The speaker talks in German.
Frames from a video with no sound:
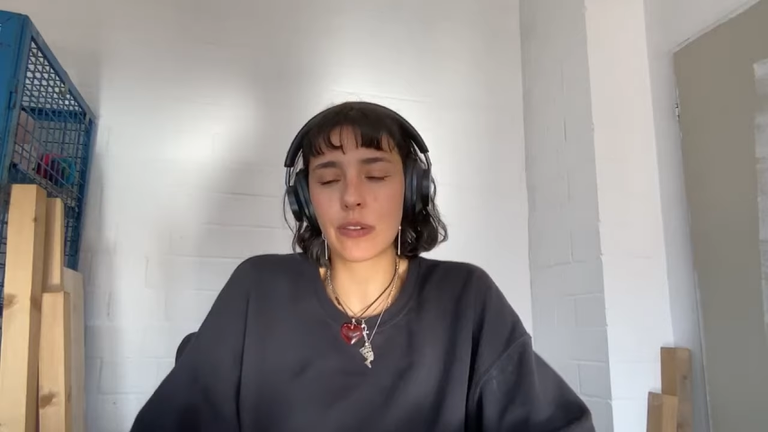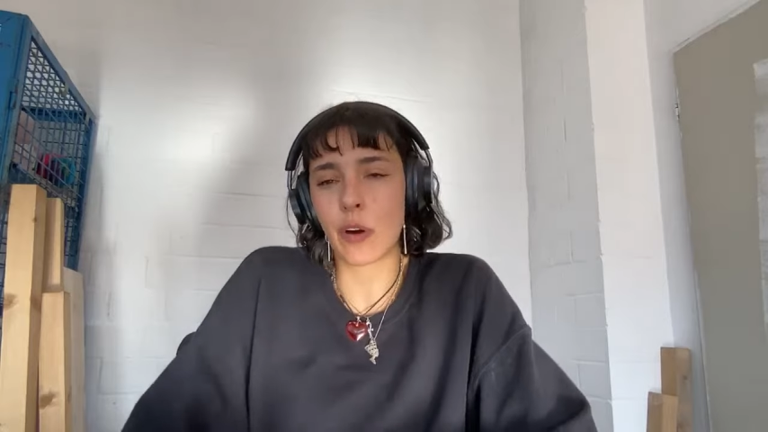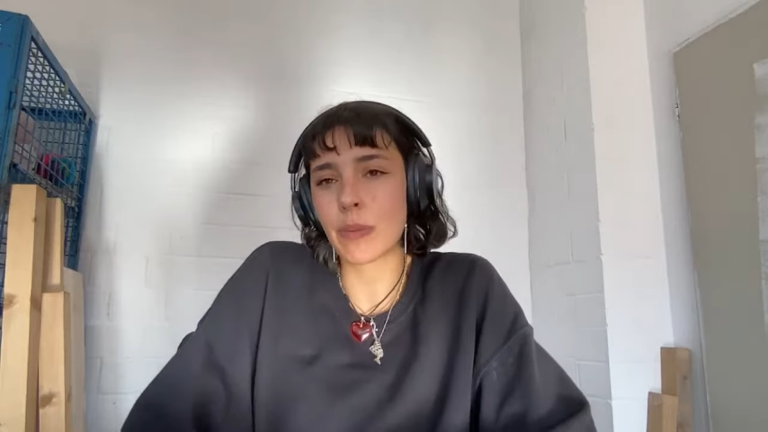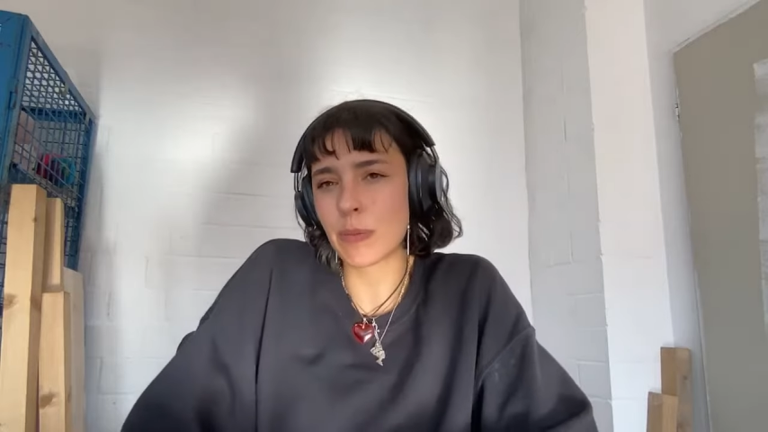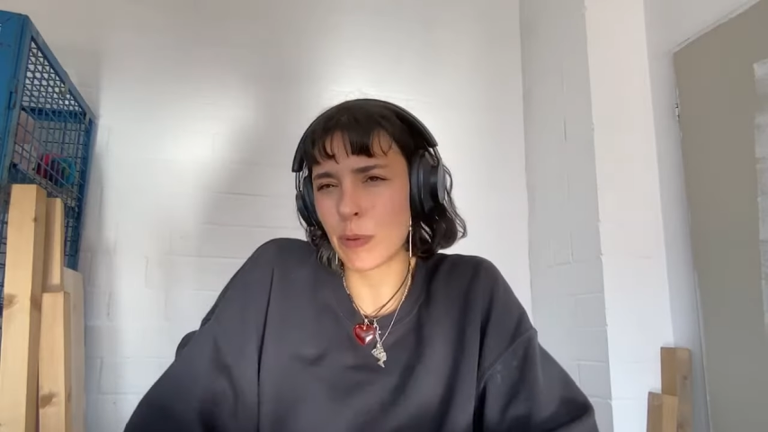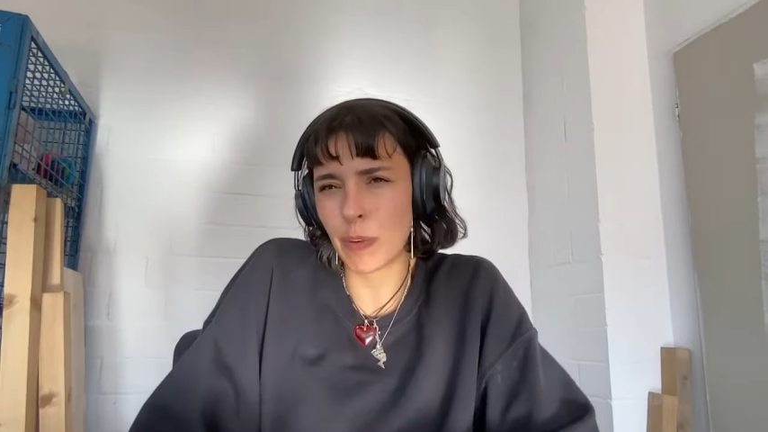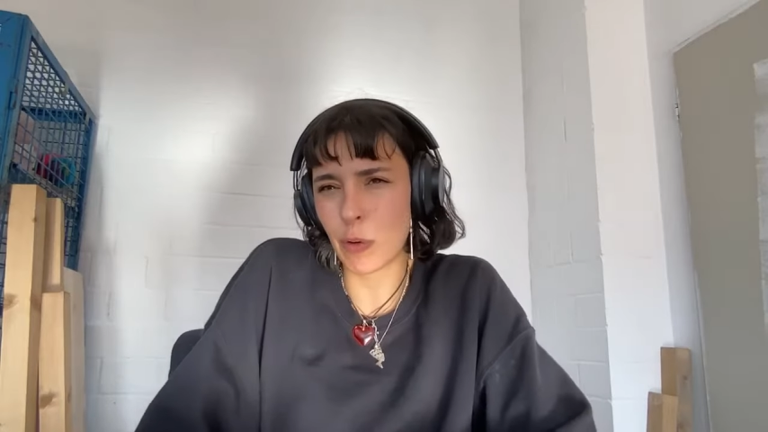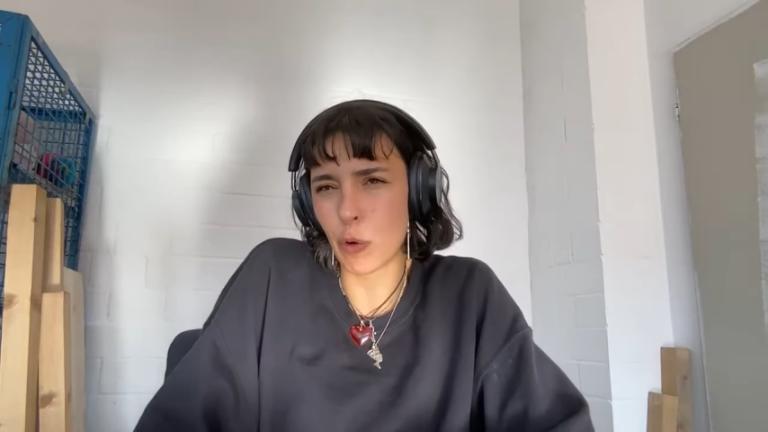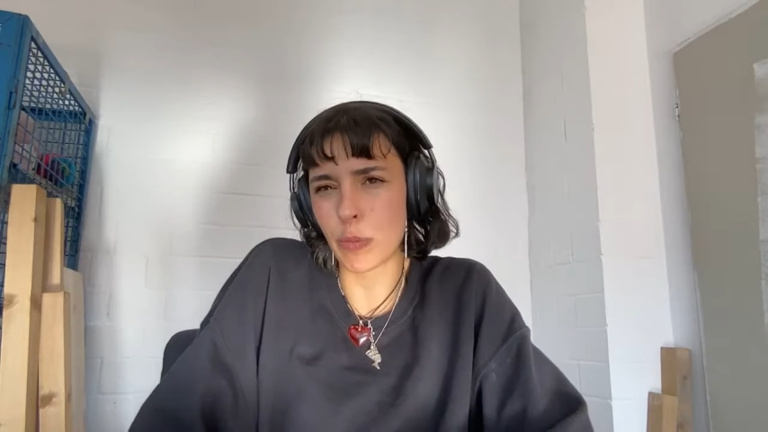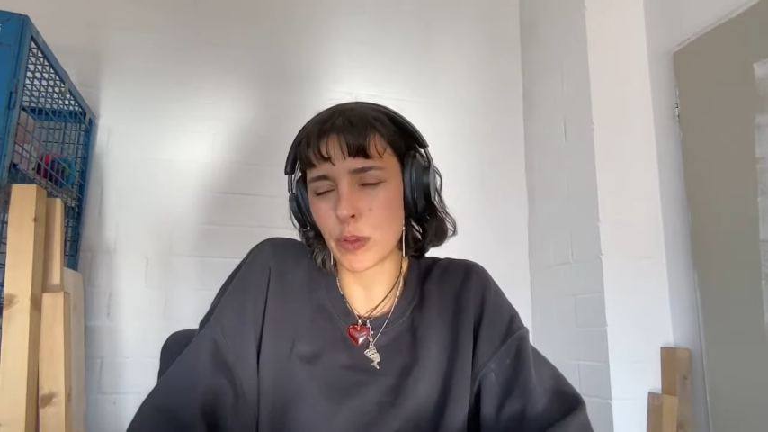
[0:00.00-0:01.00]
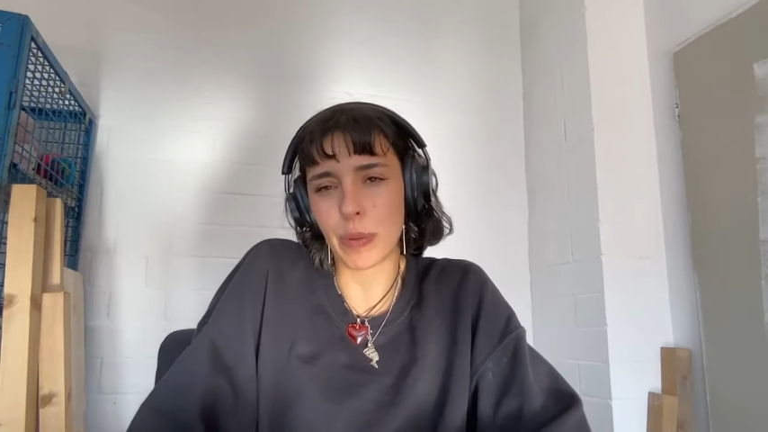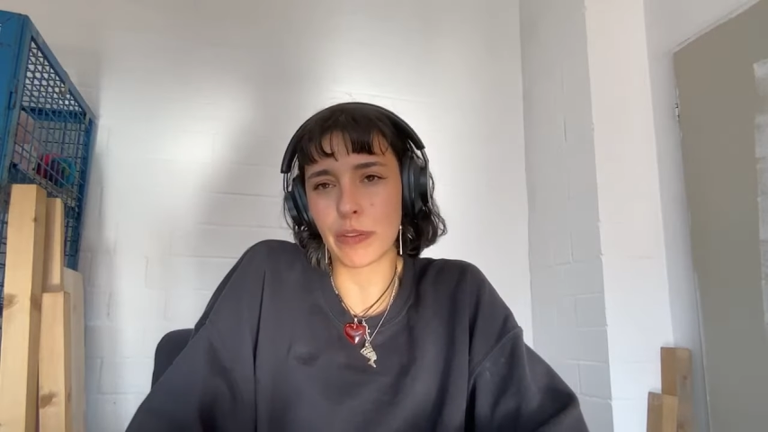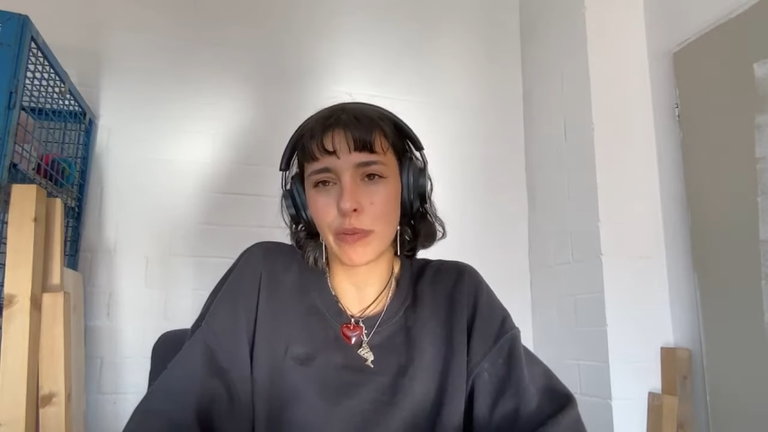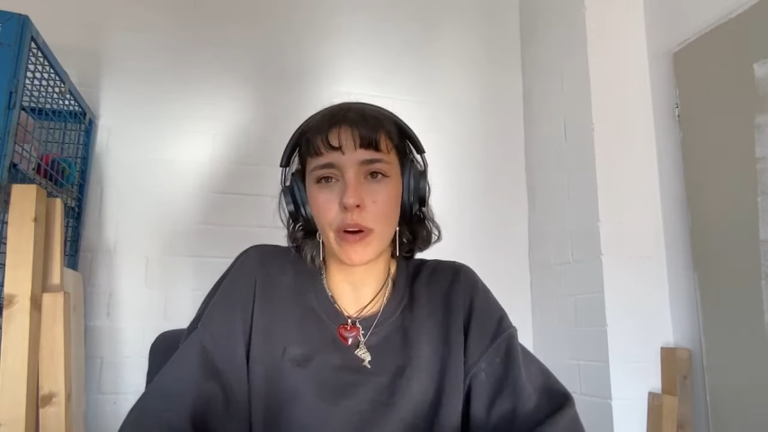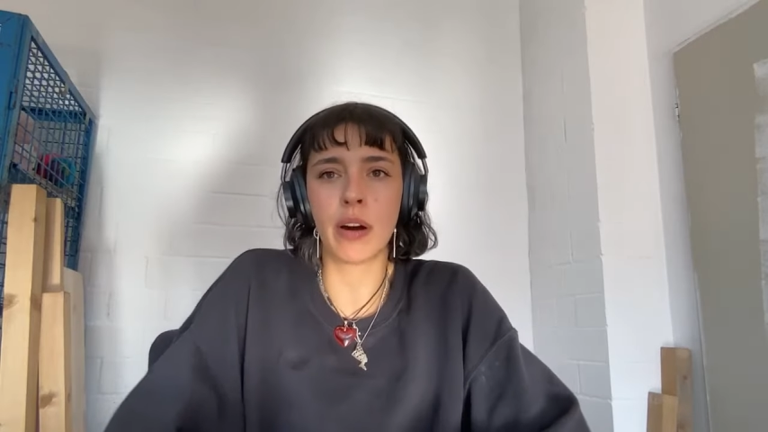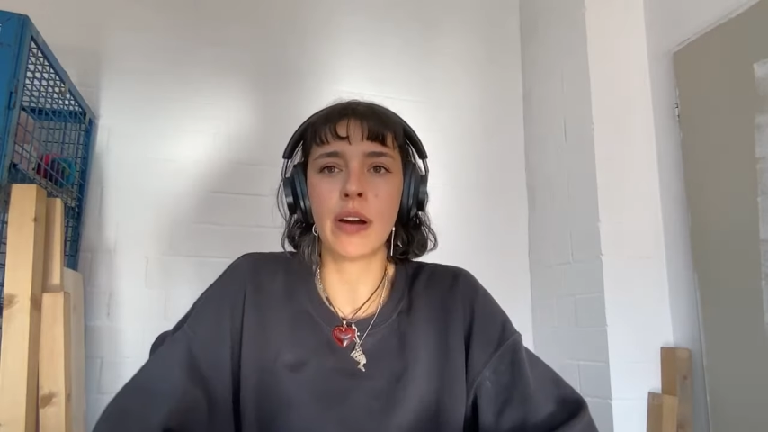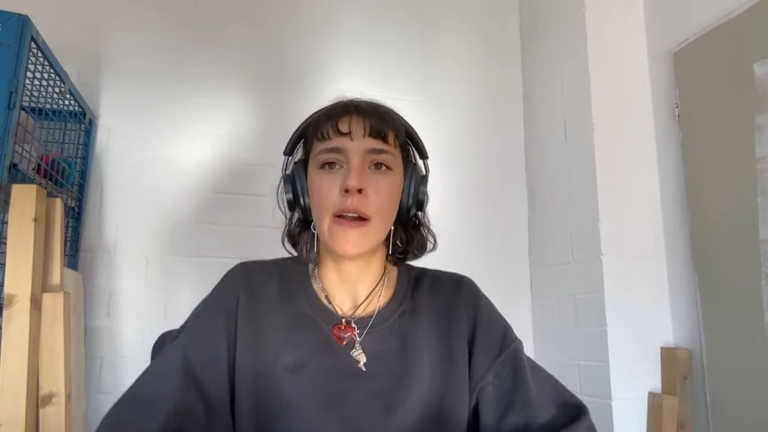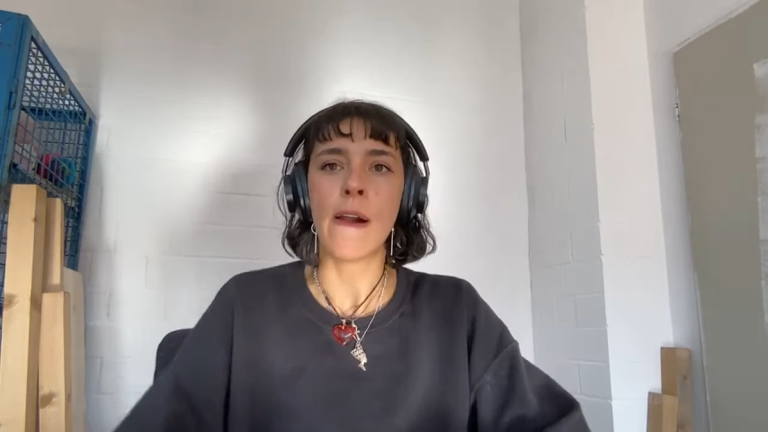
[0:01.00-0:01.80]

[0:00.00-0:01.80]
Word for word: komme ich mir irgendwie komisch bei vor.